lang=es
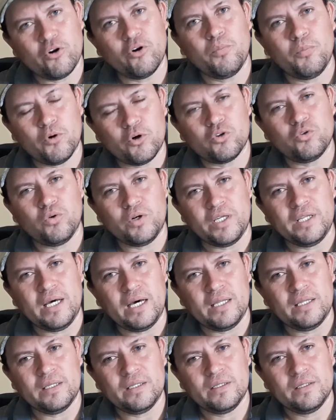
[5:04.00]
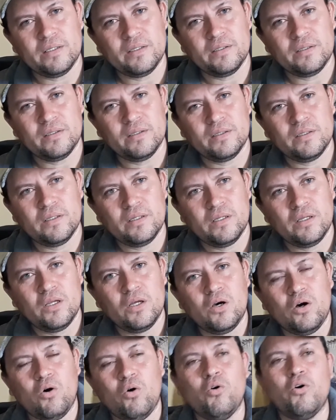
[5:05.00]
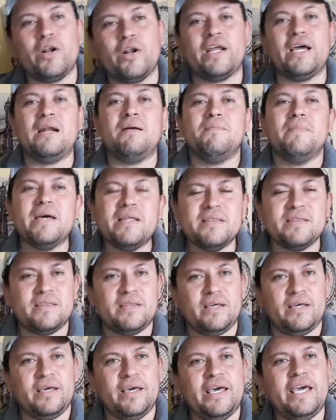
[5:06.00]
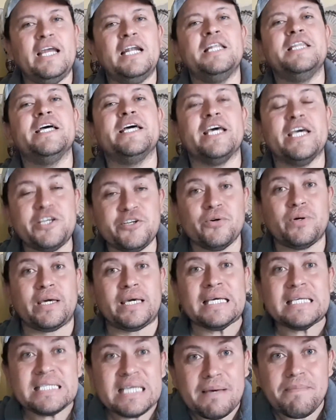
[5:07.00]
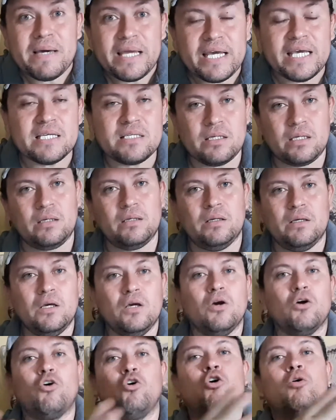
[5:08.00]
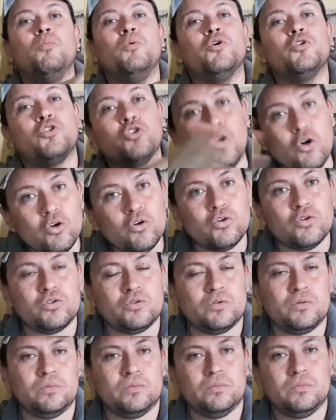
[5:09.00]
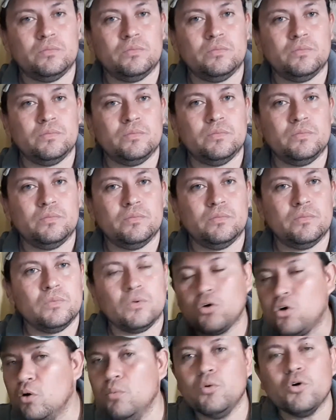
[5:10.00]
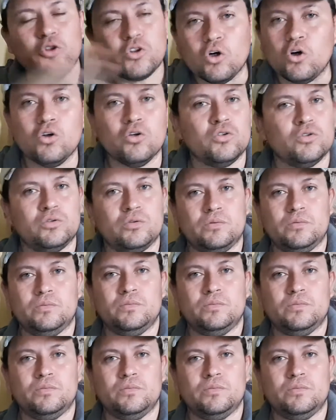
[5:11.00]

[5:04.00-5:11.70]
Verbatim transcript: oportunidad o realmente el derecho que se merecen, como todos, como todos.